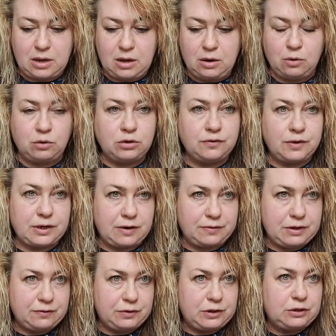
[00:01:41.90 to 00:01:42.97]
он
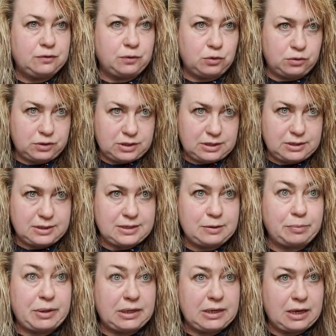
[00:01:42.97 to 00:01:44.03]
выравнивает волос,
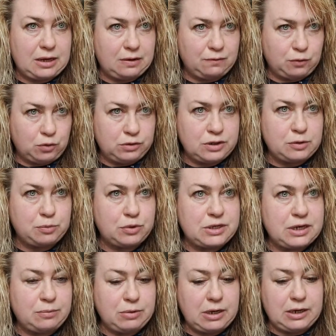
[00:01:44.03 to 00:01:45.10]
заполняя волос после
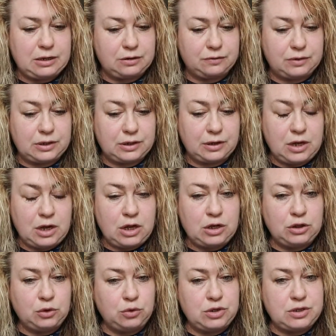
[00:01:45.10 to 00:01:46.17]
милирования.
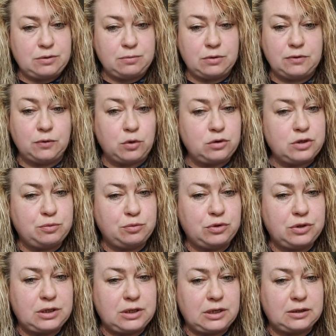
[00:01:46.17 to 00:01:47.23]
То есть волос
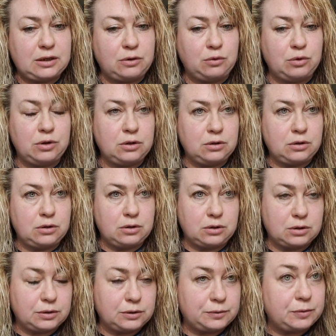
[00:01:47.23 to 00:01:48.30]
будет не такой э,
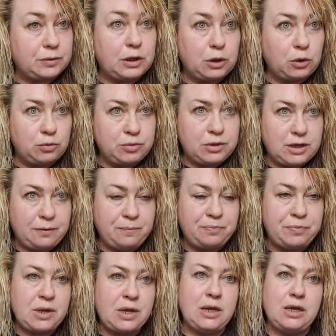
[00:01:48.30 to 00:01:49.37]
ломкий
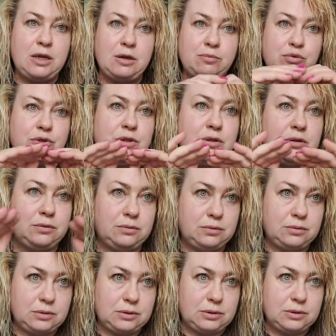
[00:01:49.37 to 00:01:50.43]
и будет
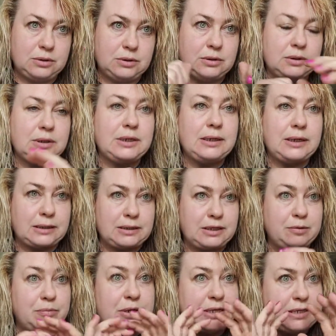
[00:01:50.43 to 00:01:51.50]
гладкий,
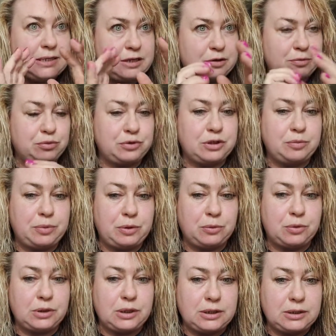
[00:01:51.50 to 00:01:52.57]
блестеть будет при
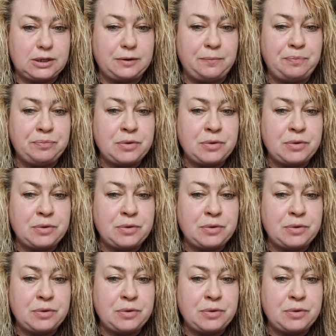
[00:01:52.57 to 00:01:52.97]
укладке.